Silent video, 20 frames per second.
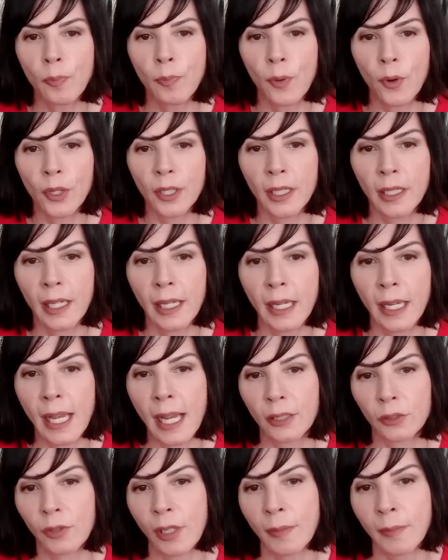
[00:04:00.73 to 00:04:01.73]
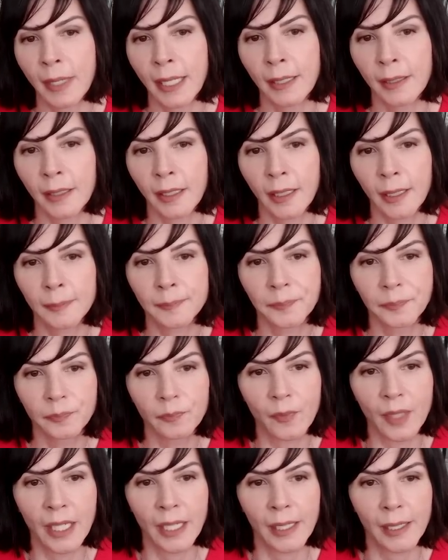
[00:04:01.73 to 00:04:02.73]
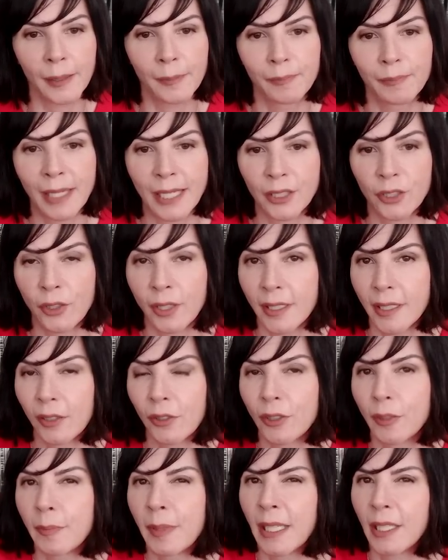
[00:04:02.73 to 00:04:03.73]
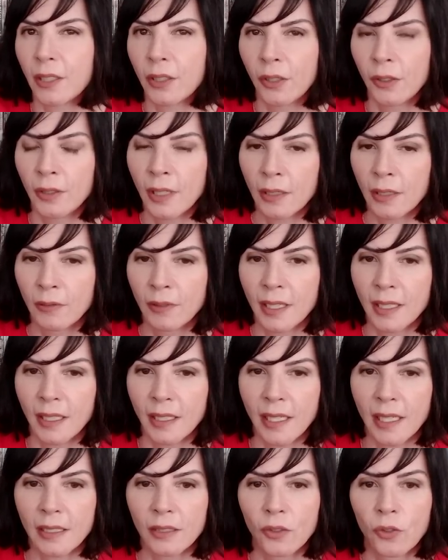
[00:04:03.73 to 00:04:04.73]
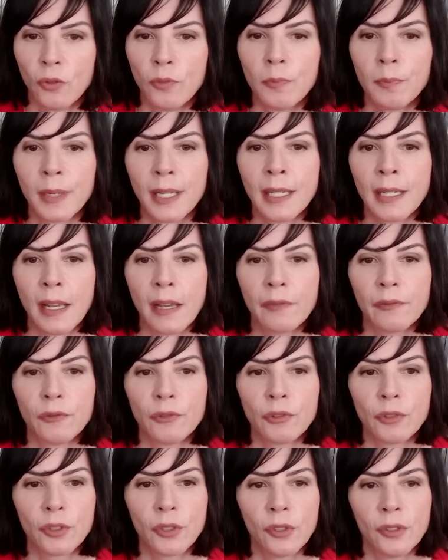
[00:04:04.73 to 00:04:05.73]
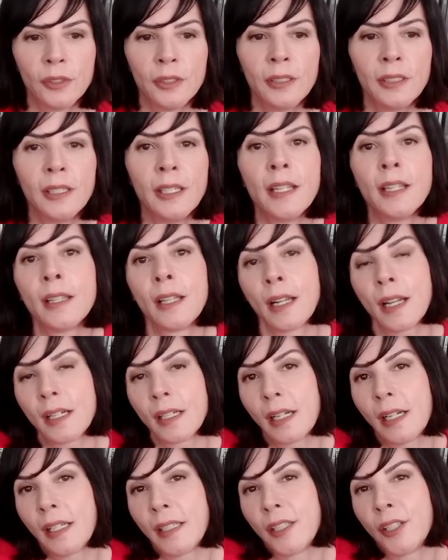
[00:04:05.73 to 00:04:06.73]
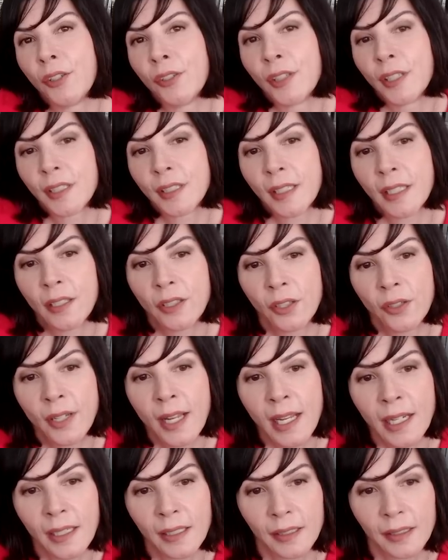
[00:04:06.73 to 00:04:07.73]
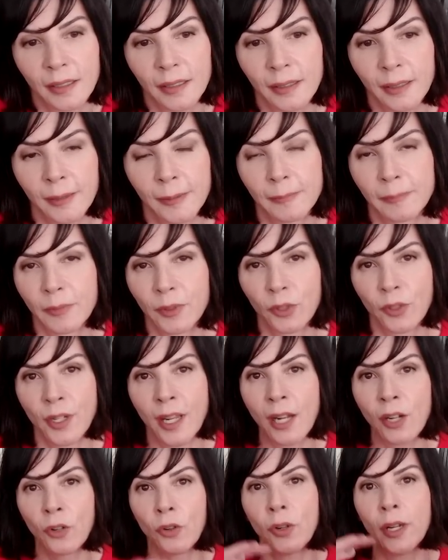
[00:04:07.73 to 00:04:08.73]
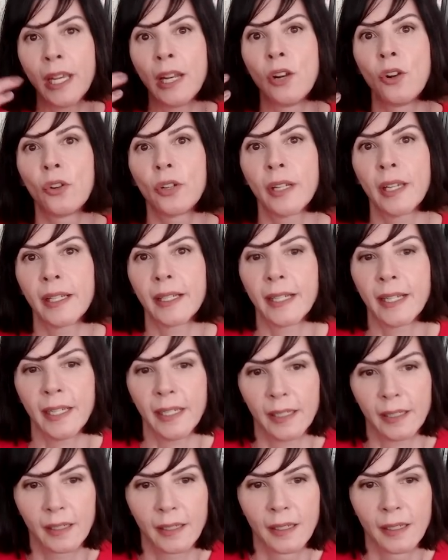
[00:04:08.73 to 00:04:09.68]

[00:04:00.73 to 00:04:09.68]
porque actualmente eh, las teorías de conspiración, algunas de ellas cumplen la función de las religiones tradicionales, eh, son algo en lo que creer.